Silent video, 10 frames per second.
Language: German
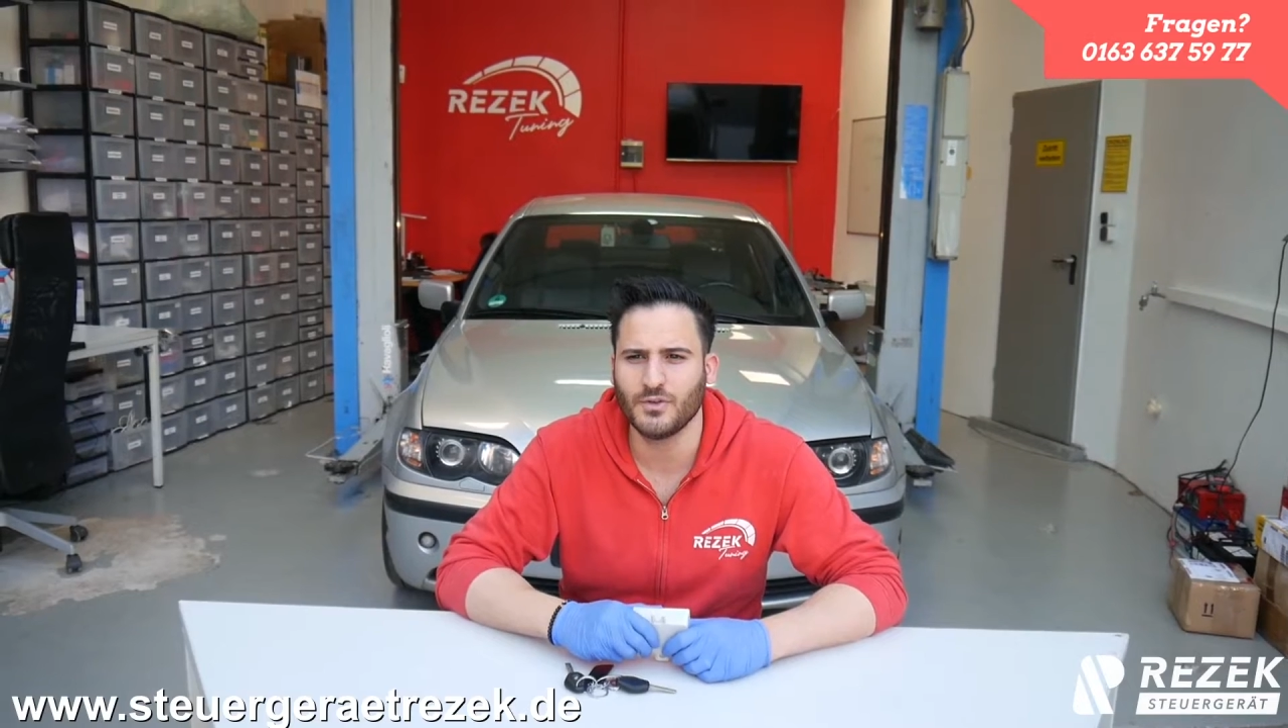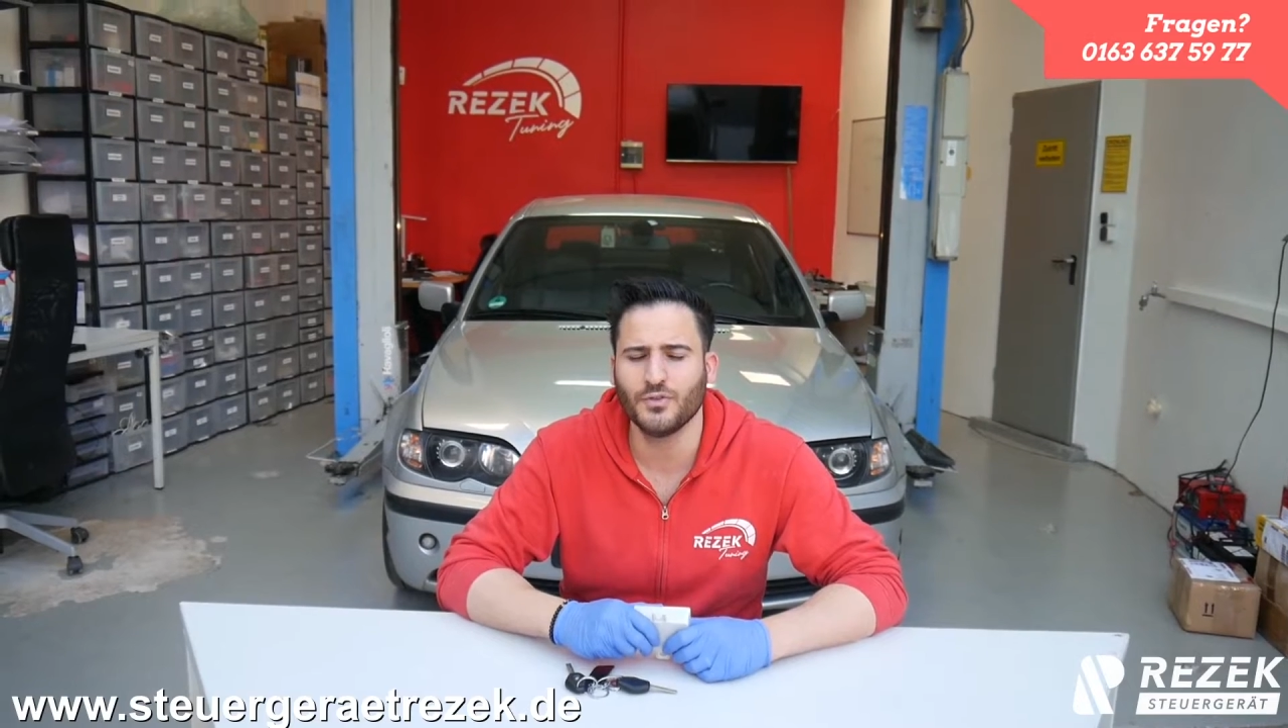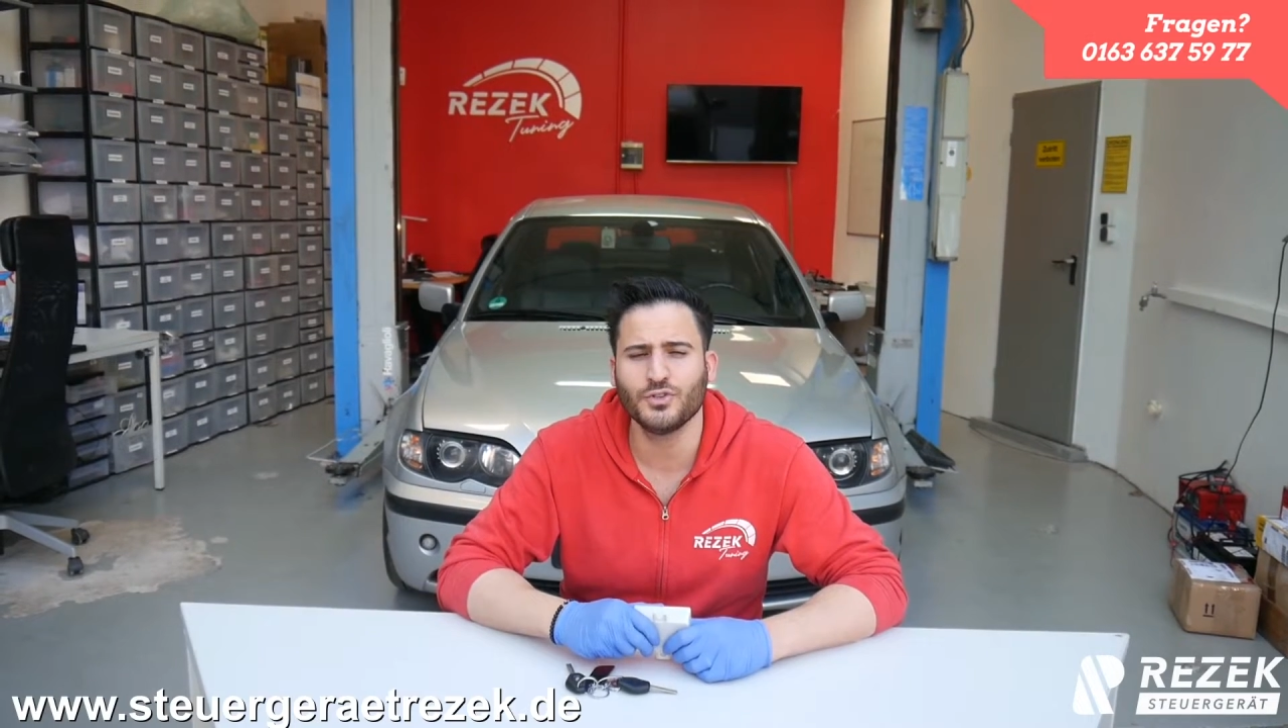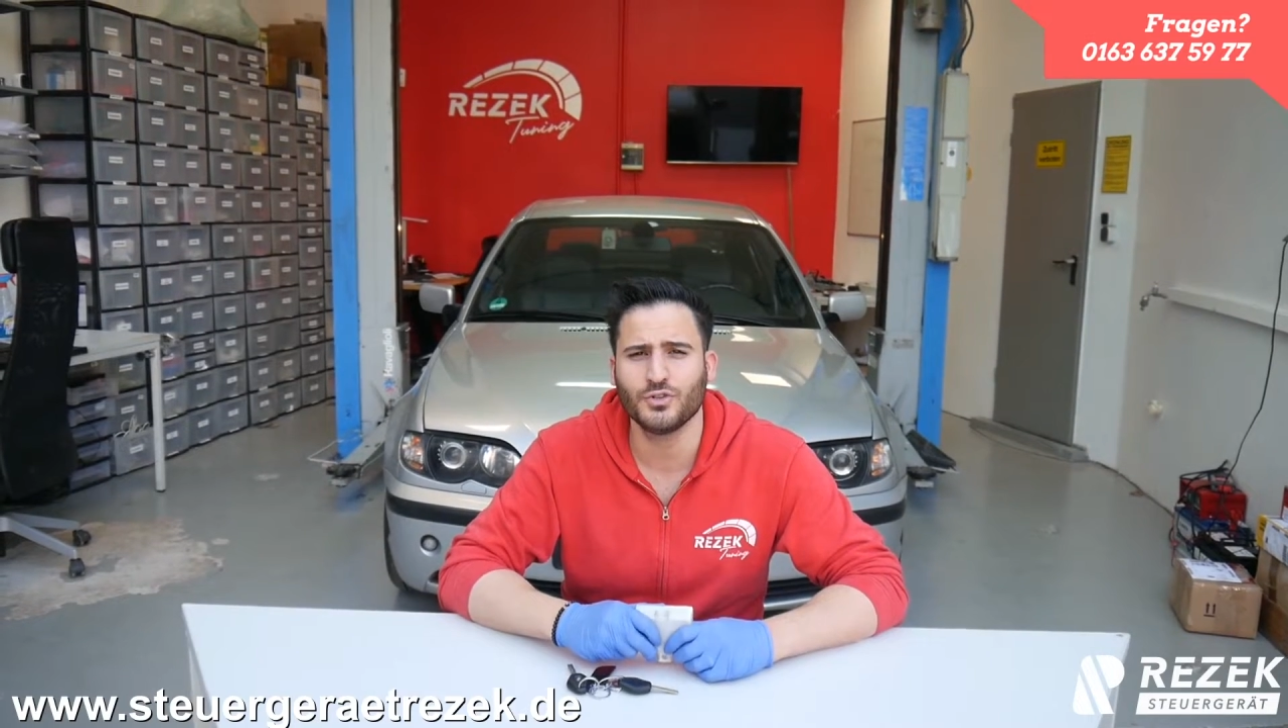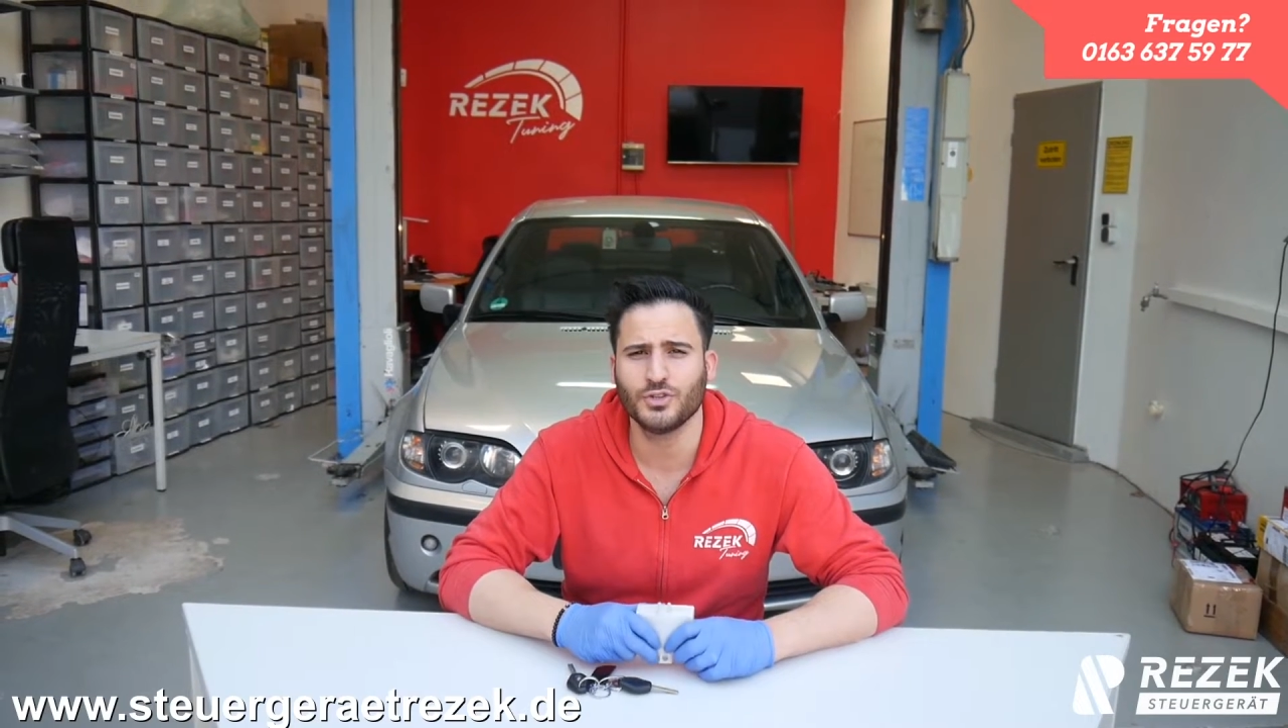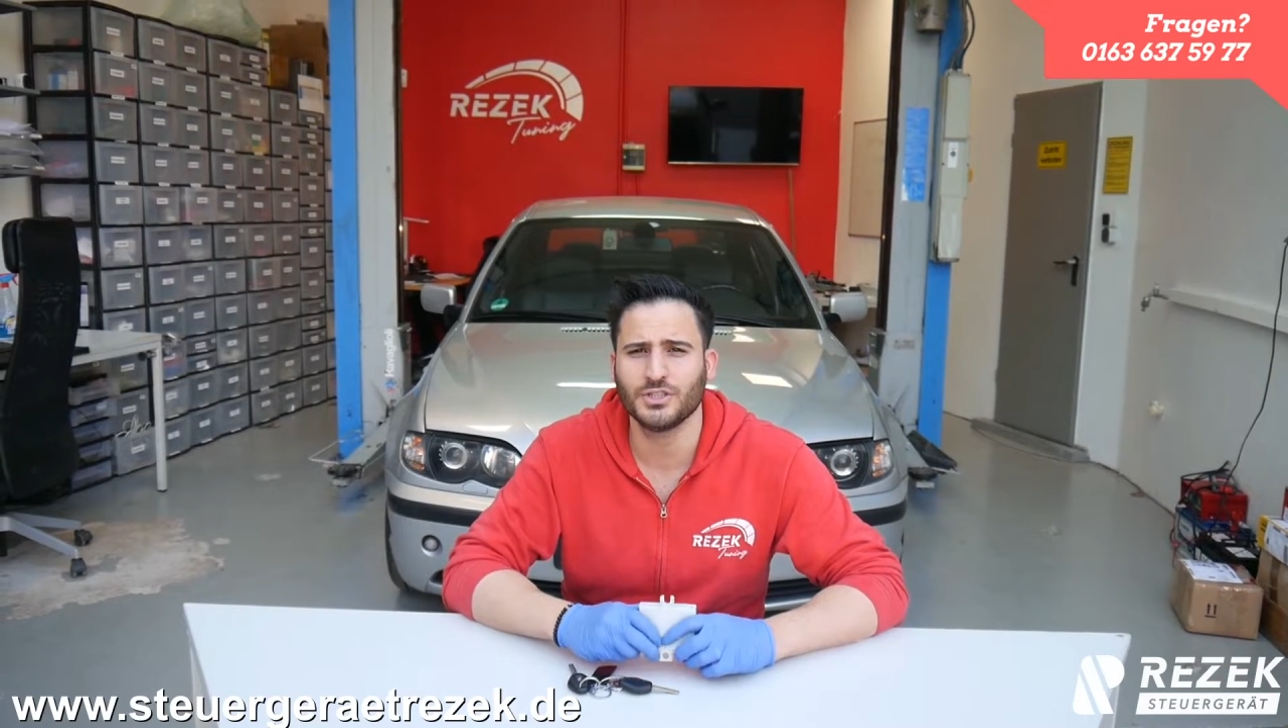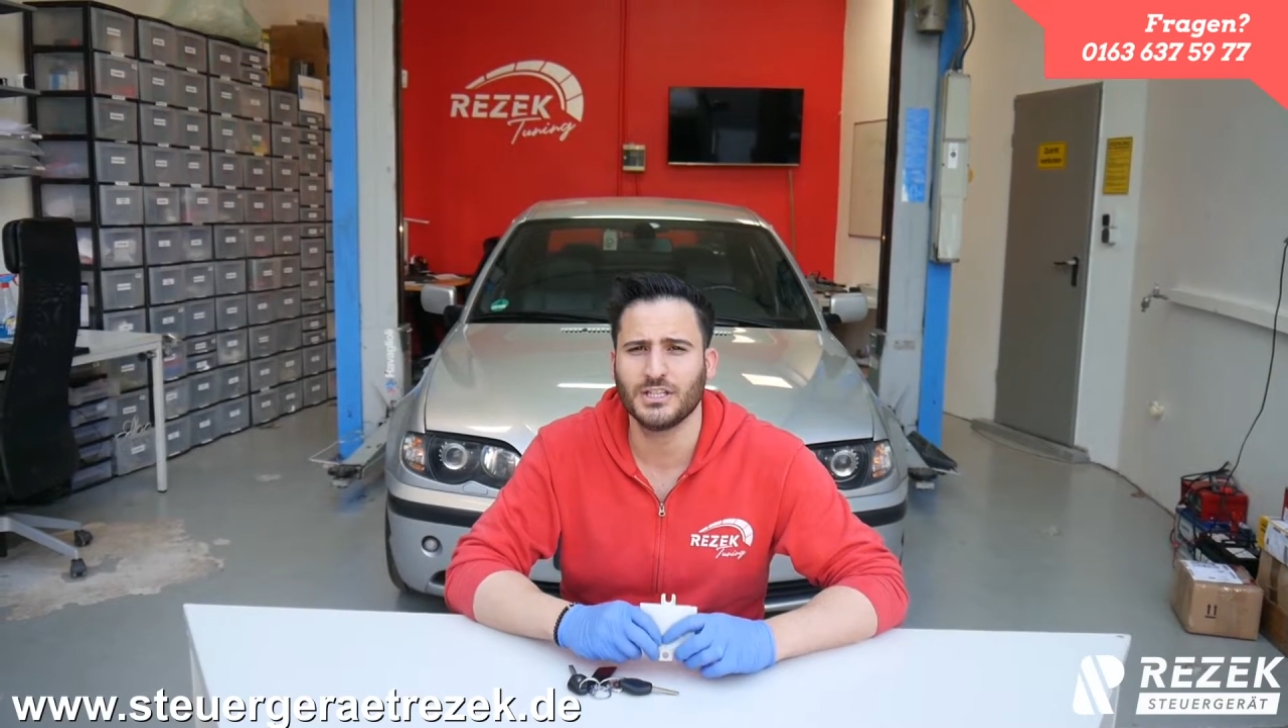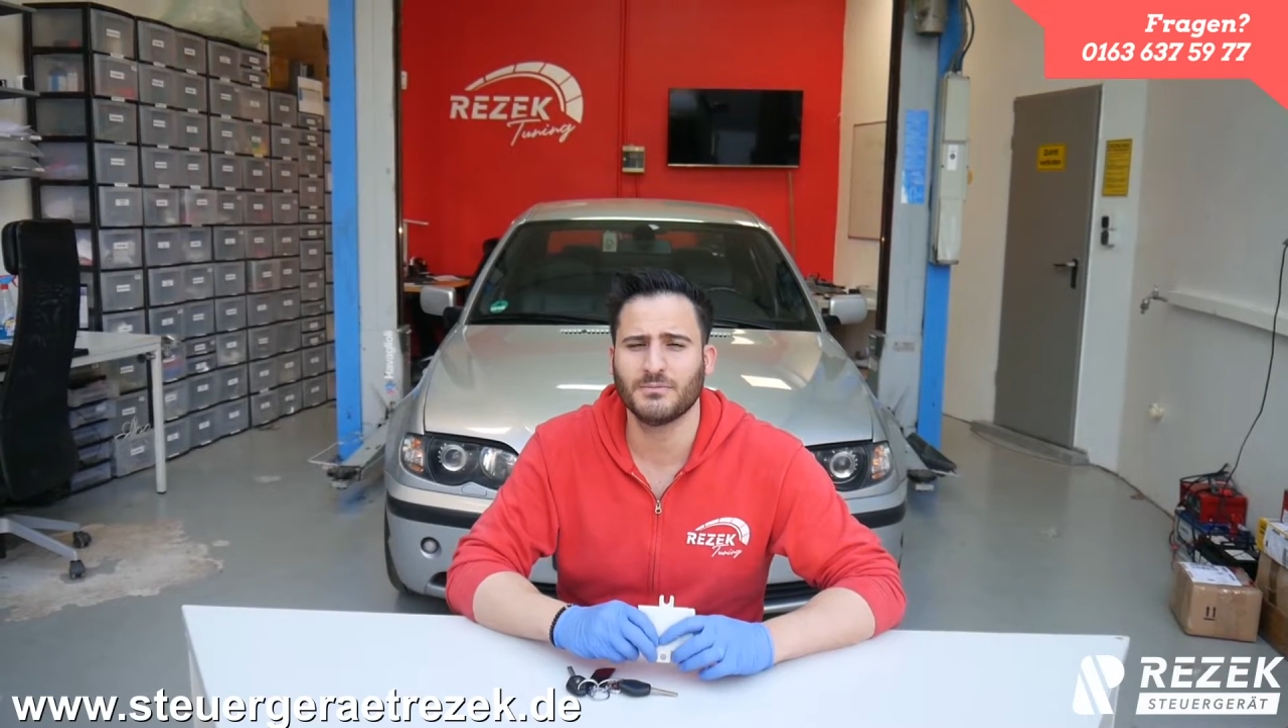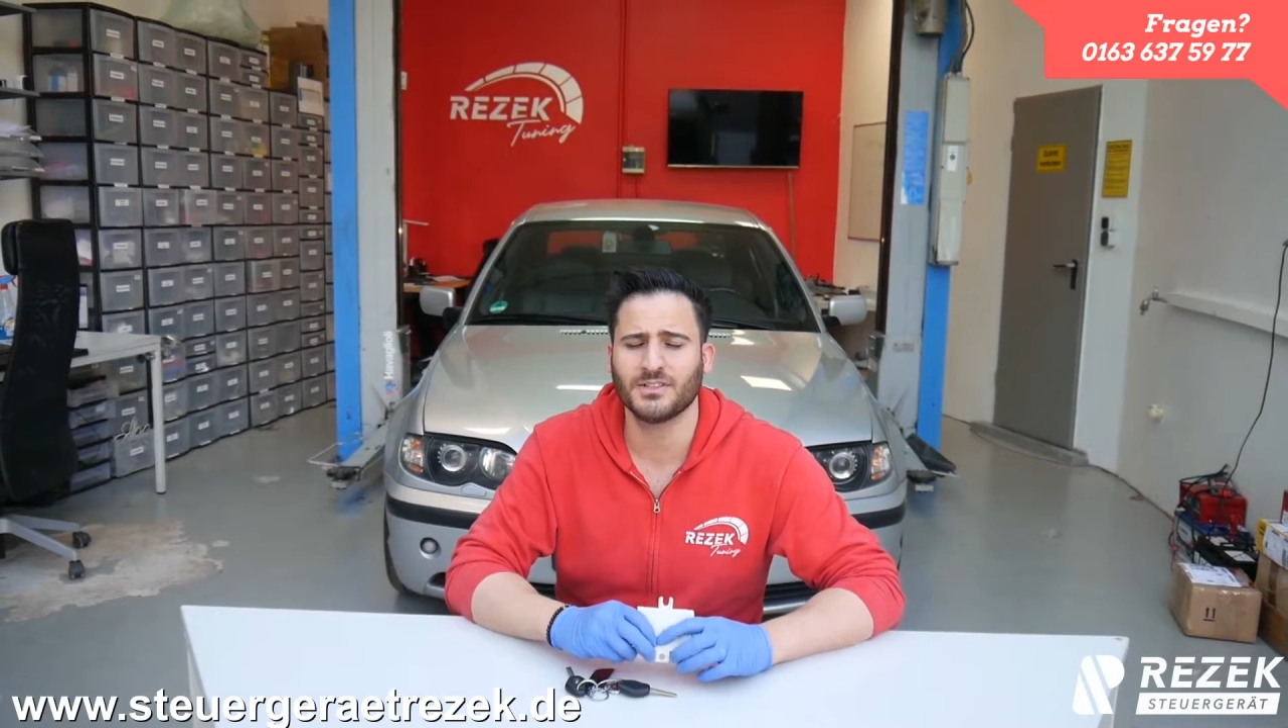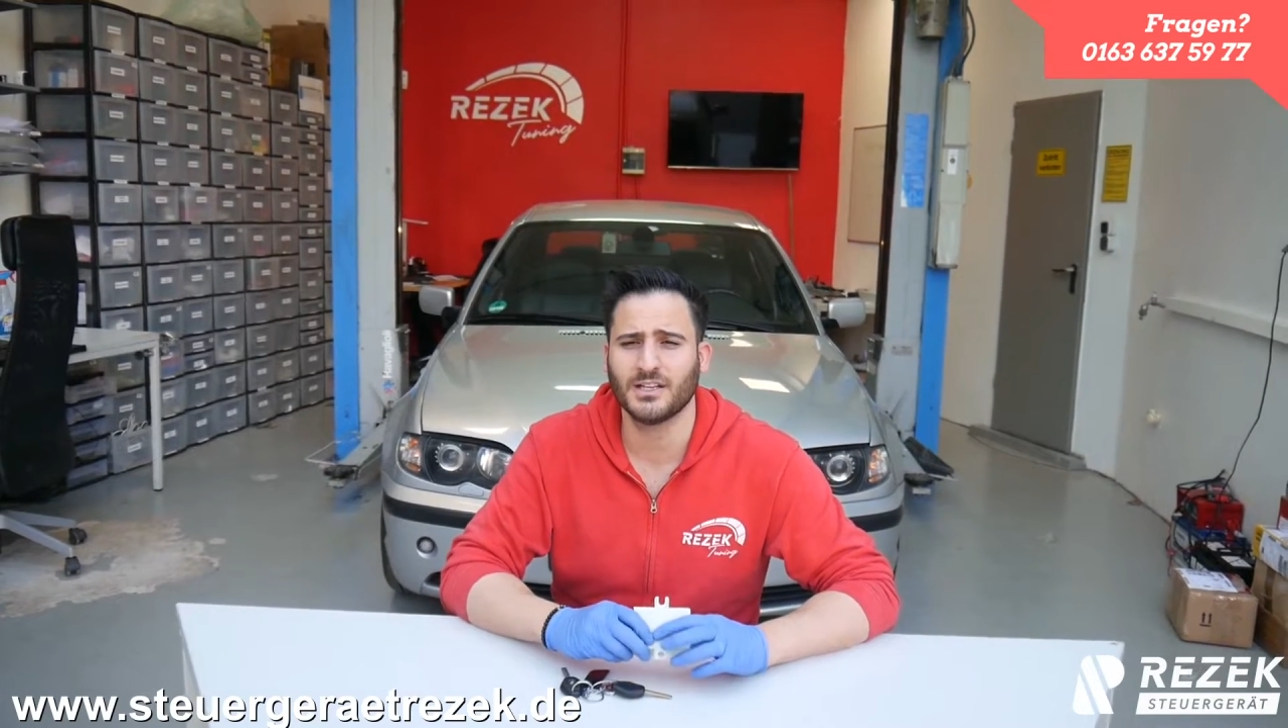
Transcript: wir wünschen euch in dem